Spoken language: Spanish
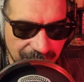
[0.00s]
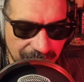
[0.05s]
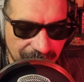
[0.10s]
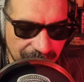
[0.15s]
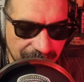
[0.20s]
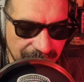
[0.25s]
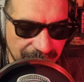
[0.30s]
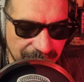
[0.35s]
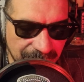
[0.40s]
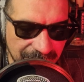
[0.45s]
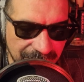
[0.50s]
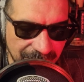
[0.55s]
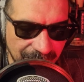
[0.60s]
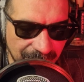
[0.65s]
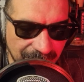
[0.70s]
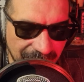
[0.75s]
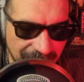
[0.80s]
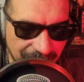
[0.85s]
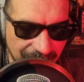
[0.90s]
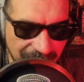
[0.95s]
lo que se
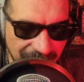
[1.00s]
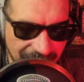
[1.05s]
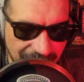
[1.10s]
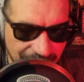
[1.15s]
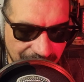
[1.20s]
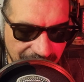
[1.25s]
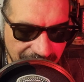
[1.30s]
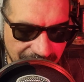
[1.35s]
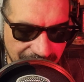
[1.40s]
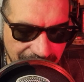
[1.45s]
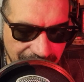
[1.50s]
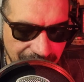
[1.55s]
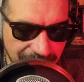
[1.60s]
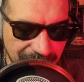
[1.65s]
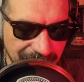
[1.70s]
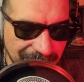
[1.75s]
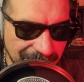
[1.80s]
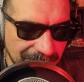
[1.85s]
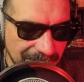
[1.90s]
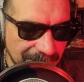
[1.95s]
llama la mala
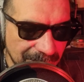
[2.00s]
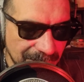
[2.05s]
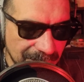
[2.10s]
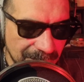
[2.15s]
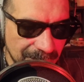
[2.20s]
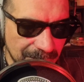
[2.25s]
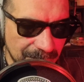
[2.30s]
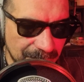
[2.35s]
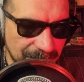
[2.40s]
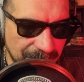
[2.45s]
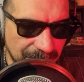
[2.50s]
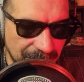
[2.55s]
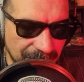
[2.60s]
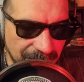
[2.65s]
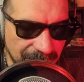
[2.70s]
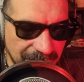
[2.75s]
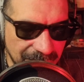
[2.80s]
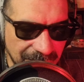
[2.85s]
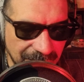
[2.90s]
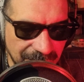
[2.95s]
praxis,
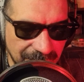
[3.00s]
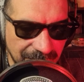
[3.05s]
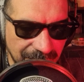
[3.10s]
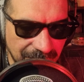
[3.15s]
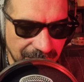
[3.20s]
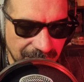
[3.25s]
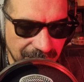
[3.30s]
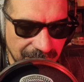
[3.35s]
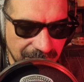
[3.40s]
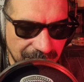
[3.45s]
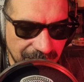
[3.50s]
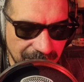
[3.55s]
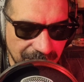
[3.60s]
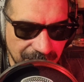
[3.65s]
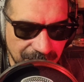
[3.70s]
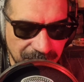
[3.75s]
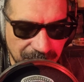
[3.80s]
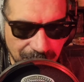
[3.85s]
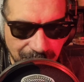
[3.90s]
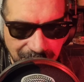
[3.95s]
porque
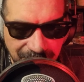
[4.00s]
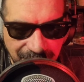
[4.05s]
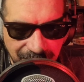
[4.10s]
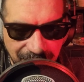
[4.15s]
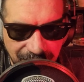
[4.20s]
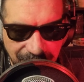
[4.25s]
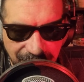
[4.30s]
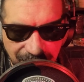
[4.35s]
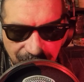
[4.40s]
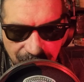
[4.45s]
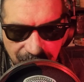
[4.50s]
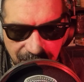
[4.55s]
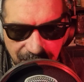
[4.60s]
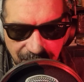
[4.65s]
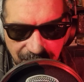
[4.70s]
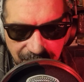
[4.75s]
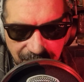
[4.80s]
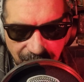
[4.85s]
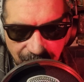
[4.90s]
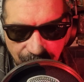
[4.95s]
resulta que,
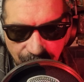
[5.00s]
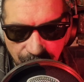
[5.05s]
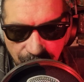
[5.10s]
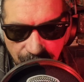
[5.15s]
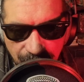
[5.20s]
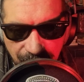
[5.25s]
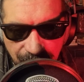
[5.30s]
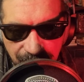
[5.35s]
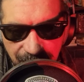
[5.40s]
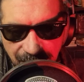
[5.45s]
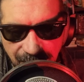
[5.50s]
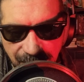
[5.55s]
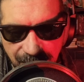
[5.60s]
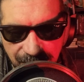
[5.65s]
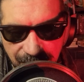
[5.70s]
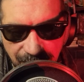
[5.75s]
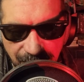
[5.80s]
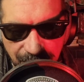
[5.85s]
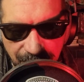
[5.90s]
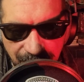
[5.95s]
bueno, hasta los
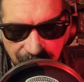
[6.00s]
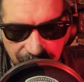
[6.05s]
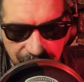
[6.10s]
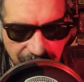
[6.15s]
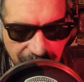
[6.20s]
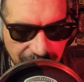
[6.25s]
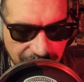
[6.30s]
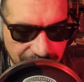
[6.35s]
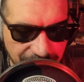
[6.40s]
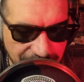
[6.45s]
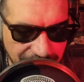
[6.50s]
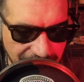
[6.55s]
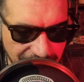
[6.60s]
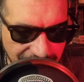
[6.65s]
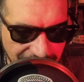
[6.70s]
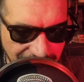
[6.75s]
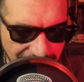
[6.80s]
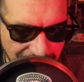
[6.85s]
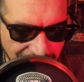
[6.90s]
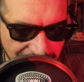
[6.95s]
grandes abogados, en
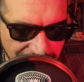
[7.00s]
este